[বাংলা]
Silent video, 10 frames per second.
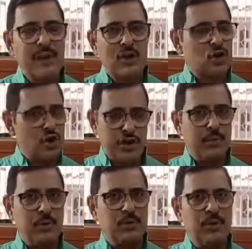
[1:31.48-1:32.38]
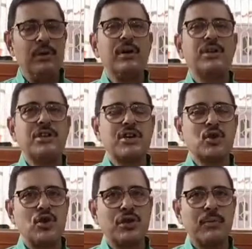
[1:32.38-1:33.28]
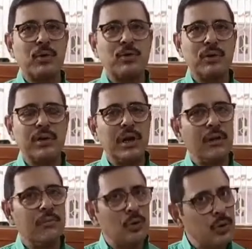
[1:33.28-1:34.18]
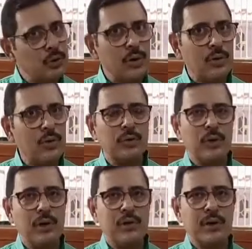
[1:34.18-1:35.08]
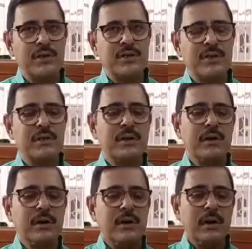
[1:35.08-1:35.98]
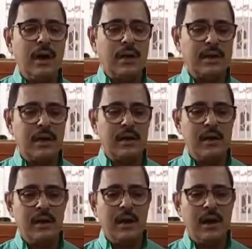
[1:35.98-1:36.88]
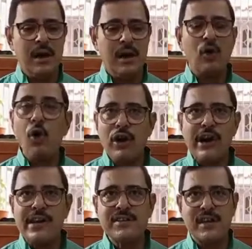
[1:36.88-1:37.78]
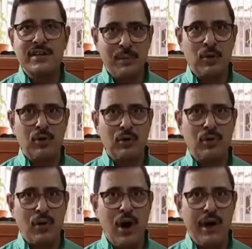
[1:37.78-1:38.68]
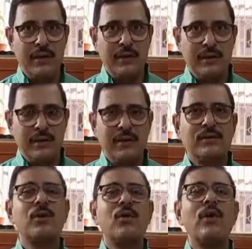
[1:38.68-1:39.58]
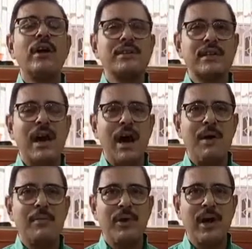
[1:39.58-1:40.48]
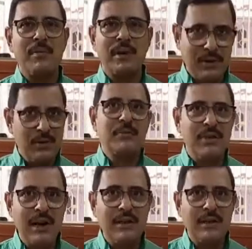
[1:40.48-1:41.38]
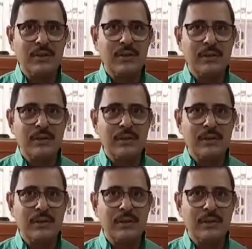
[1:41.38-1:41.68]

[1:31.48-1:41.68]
সসের বোতল সেই সসের বোতল দিয়ে বোতল তরঙ্গ তৈরি করেছি আচ্ছা কোল্ড ড্রিঙ্কসের যে বোতলগুলো হয় তো কোল্ড ড্রিঙ্কসটা খাওয়ার পরে আমরা কি করি ফেলে দিই তো